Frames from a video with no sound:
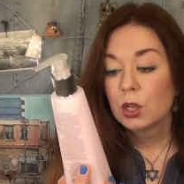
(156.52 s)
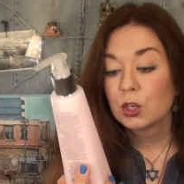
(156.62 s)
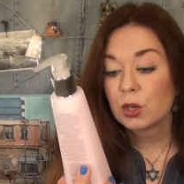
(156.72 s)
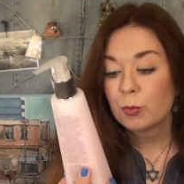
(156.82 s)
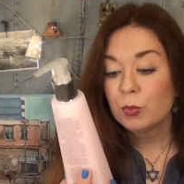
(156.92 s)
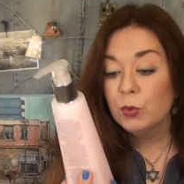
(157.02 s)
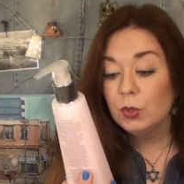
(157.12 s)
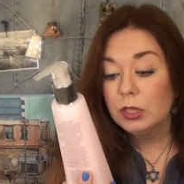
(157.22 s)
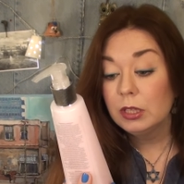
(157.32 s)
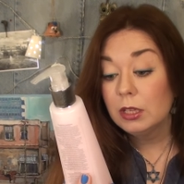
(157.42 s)

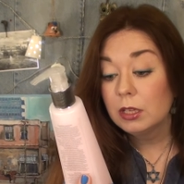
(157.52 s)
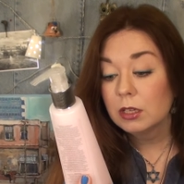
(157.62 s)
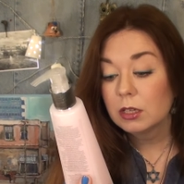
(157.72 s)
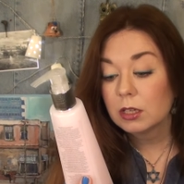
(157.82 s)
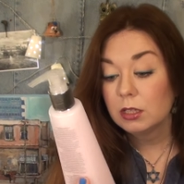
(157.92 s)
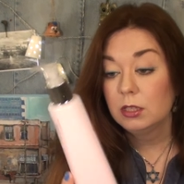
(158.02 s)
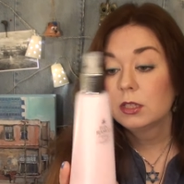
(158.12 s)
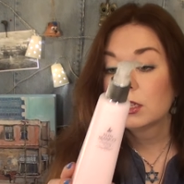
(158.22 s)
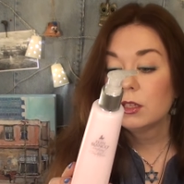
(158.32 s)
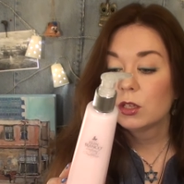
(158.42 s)
Шампунь или
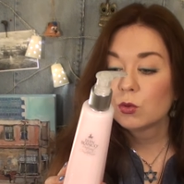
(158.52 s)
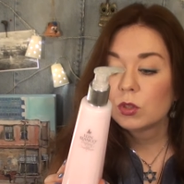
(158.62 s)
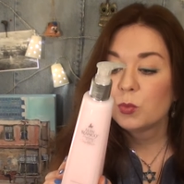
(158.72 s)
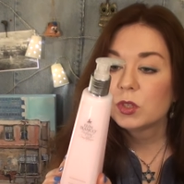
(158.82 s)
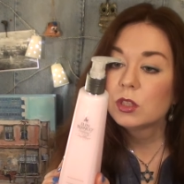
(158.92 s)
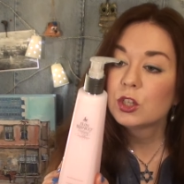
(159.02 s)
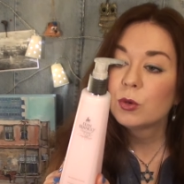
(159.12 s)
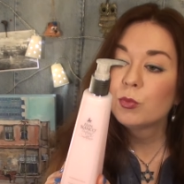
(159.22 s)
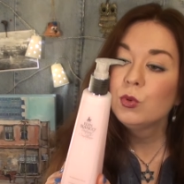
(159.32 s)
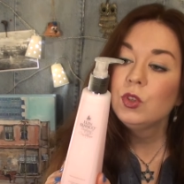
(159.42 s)
кондиционер? Тут написано
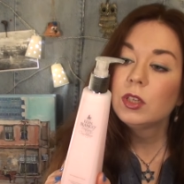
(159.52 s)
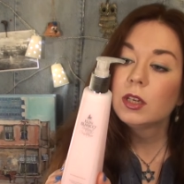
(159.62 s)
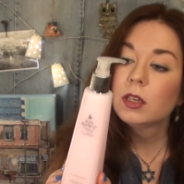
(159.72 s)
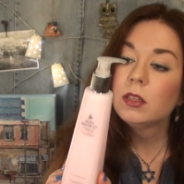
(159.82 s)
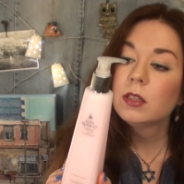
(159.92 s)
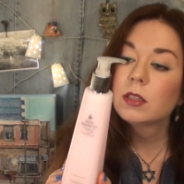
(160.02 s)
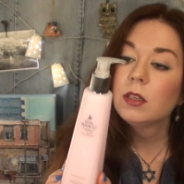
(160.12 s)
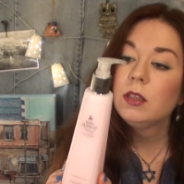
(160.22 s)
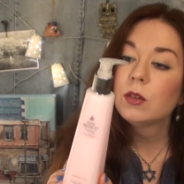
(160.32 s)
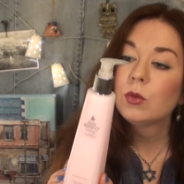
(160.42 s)

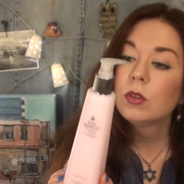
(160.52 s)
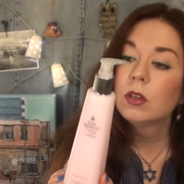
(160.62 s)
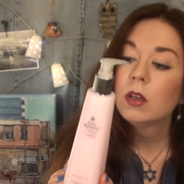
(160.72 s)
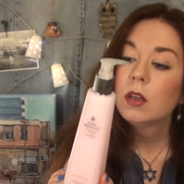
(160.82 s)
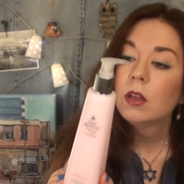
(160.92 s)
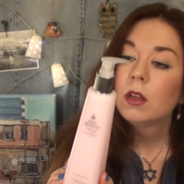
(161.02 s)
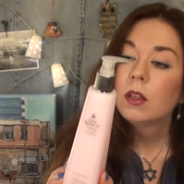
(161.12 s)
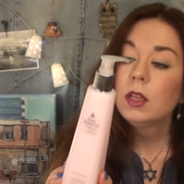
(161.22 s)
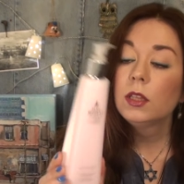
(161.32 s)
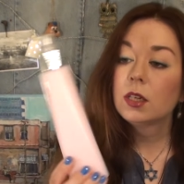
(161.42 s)
шампунь-кондиционер. Это,
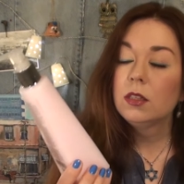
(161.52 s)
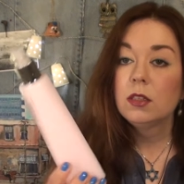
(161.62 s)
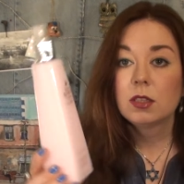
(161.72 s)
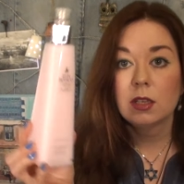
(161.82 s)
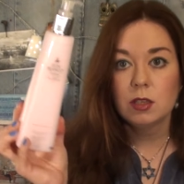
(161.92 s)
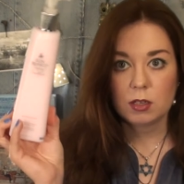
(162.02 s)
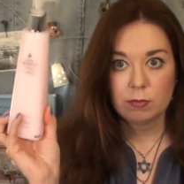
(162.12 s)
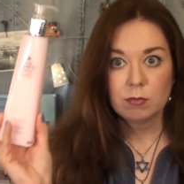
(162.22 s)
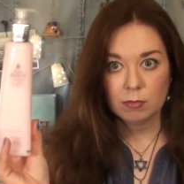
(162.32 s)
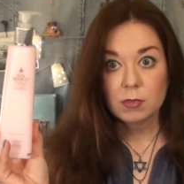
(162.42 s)
это кондиционер.
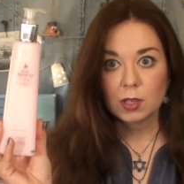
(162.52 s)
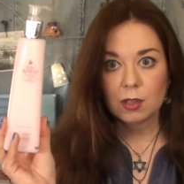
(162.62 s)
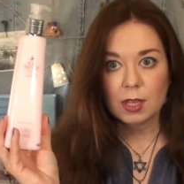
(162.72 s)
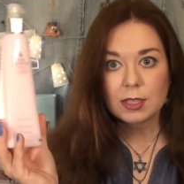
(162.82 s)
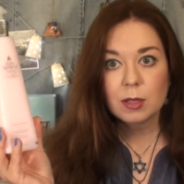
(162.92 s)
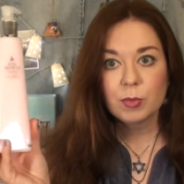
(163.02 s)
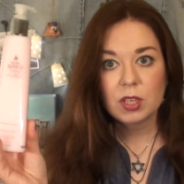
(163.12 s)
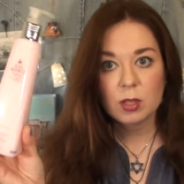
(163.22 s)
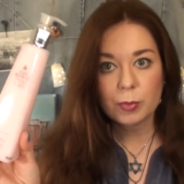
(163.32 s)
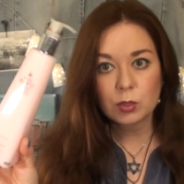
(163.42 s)
Классно,
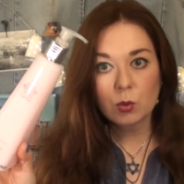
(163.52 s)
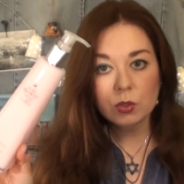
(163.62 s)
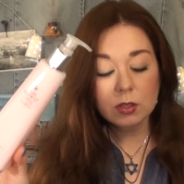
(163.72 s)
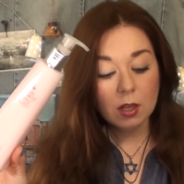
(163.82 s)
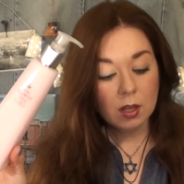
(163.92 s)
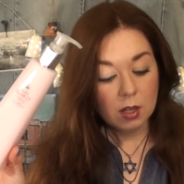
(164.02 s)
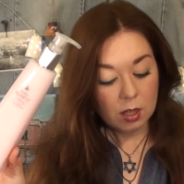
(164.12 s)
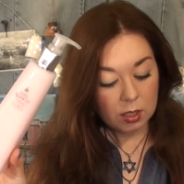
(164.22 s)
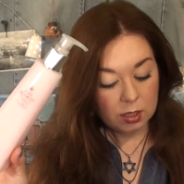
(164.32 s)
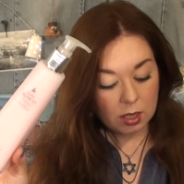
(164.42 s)
мне это подходит
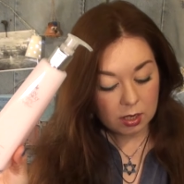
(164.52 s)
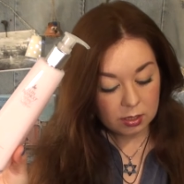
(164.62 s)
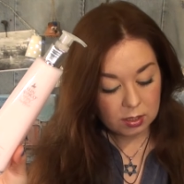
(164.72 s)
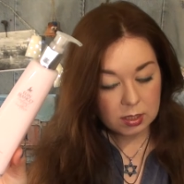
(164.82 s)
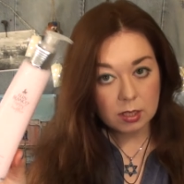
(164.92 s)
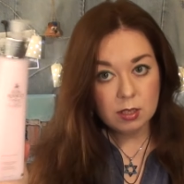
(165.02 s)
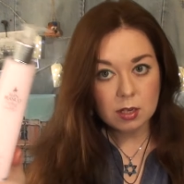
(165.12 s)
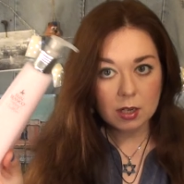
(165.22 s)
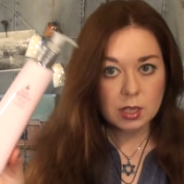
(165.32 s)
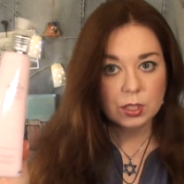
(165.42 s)
я
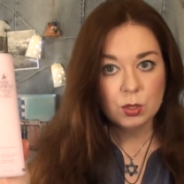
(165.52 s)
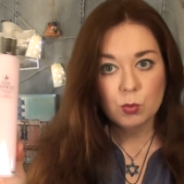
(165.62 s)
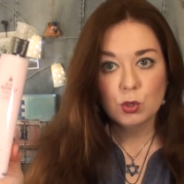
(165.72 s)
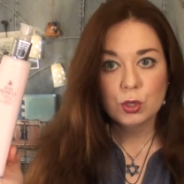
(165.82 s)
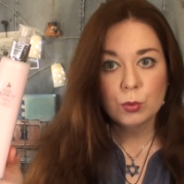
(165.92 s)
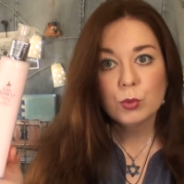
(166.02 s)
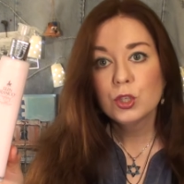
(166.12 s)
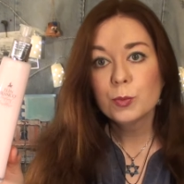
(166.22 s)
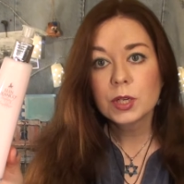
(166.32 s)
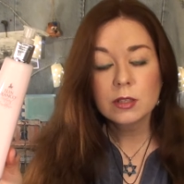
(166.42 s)
кондиционеры разные больше люблю,
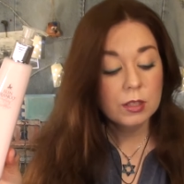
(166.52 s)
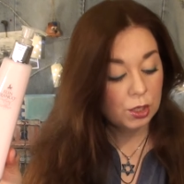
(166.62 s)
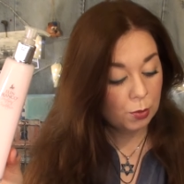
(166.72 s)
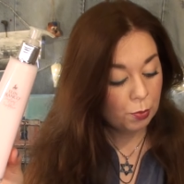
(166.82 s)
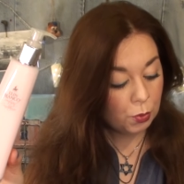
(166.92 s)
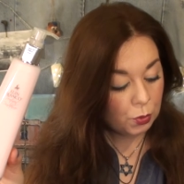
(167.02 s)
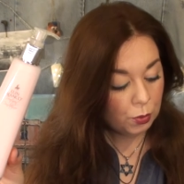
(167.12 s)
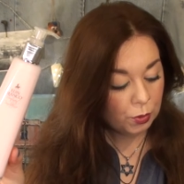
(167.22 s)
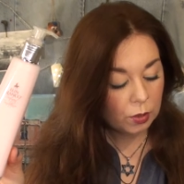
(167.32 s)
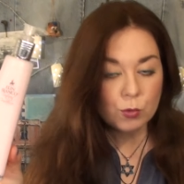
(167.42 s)
чем разные
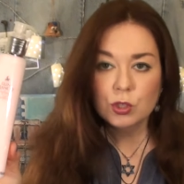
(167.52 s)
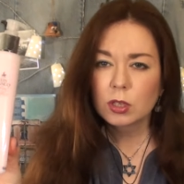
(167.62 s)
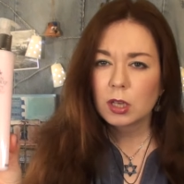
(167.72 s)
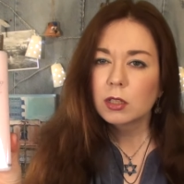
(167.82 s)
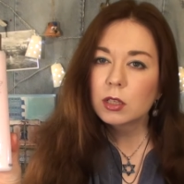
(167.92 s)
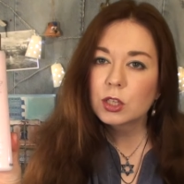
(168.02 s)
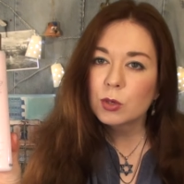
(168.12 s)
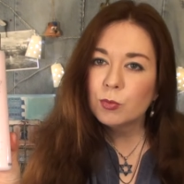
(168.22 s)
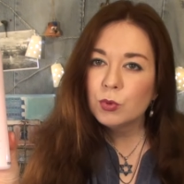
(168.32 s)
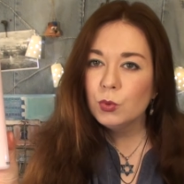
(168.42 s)
шампуни, потому что как-то к
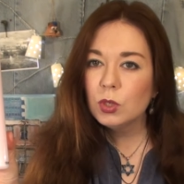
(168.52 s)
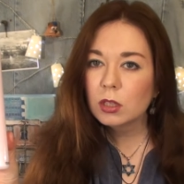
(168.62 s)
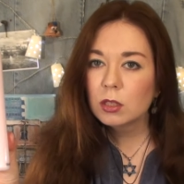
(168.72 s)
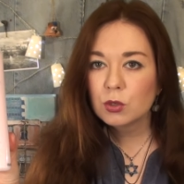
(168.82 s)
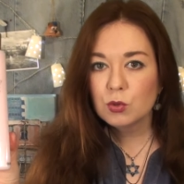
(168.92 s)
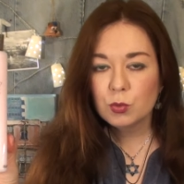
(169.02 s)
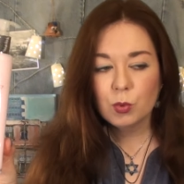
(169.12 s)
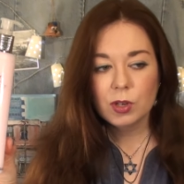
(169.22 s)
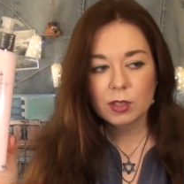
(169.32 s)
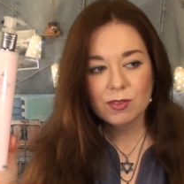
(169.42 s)
шампуню я отношусь
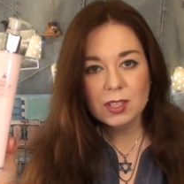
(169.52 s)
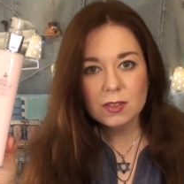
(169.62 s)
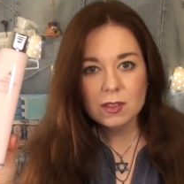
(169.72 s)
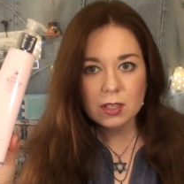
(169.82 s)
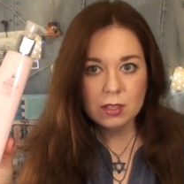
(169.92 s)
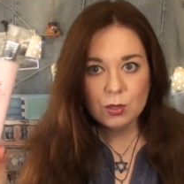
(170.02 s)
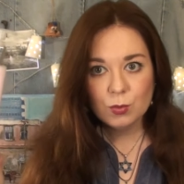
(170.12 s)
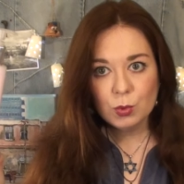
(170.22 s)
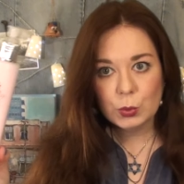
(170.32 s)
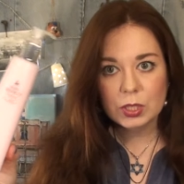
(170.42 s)
более ответственно и не
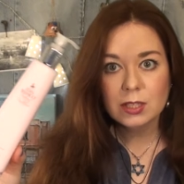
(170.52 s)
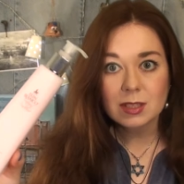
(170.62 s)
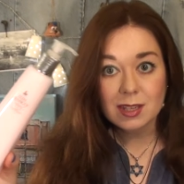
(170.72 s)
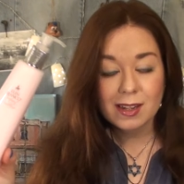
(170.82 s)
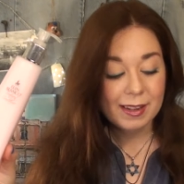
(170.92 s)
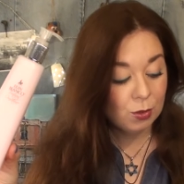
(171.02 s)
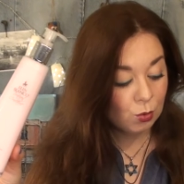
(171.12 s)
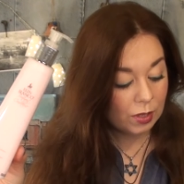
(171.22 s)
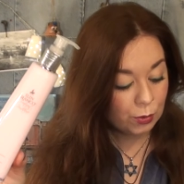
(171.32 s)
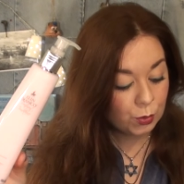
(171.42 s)
люблю, знаете, скакать
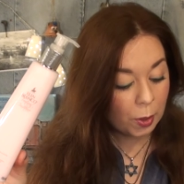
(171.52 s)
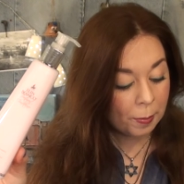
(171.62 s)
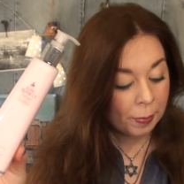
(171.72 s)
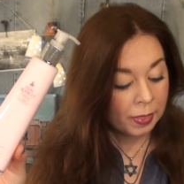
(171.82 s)
туда-сюда.